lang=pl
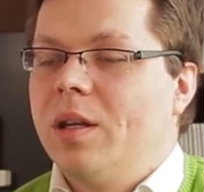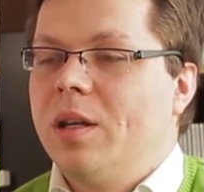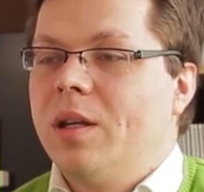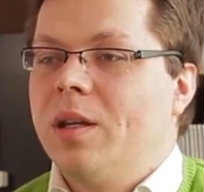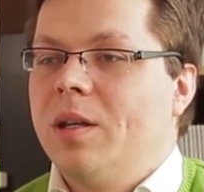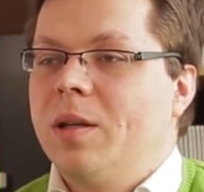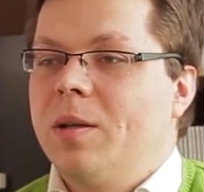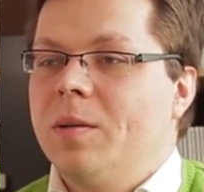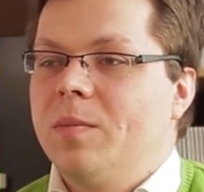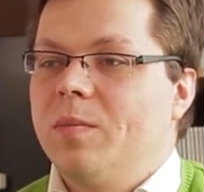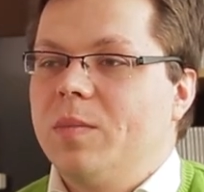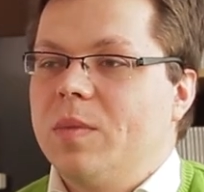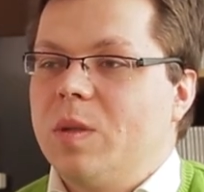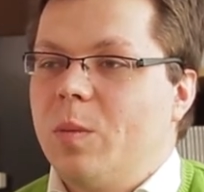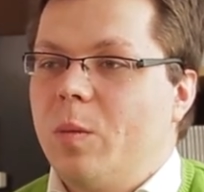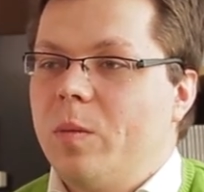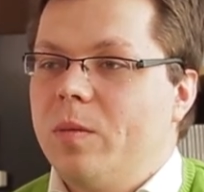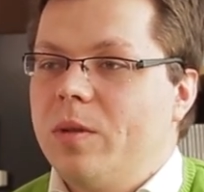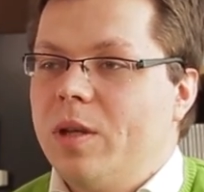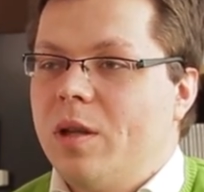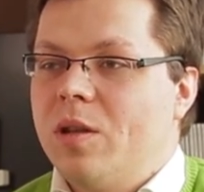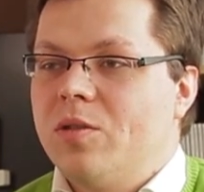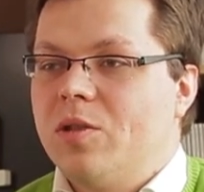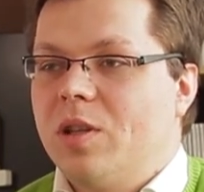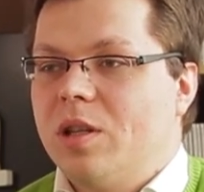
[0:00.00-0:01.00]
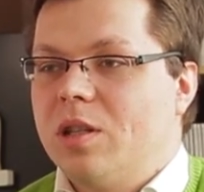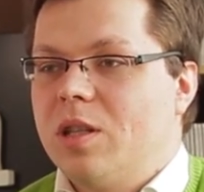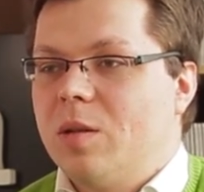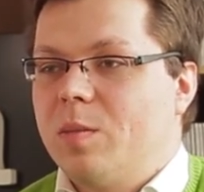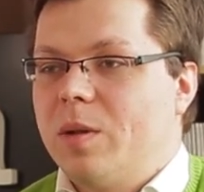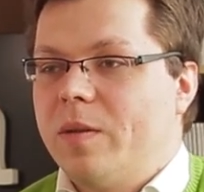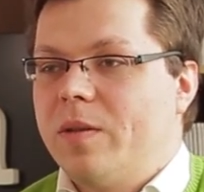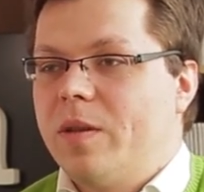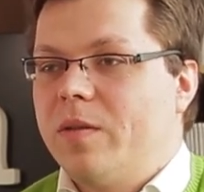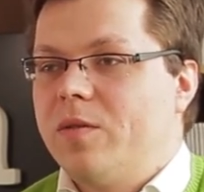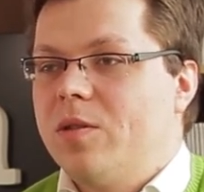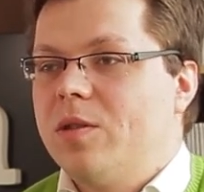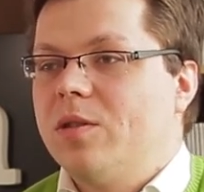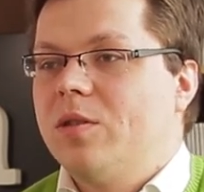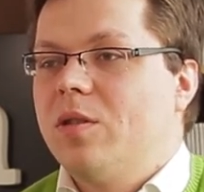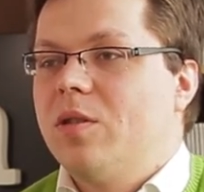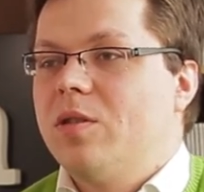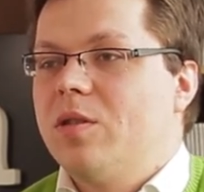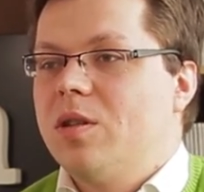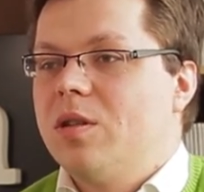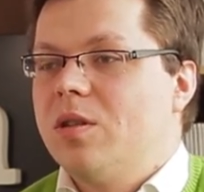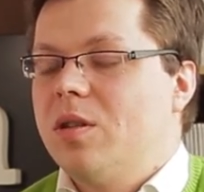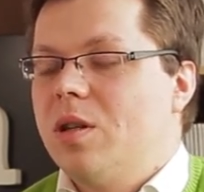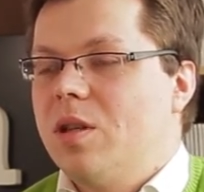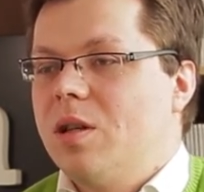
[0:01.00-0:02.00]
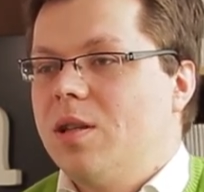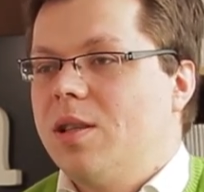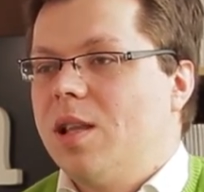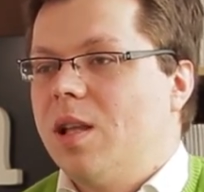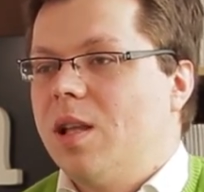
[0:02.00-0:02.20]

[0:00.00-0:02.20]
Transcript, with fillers: e, zapominając, że tak naprawdę wszystko się dzieje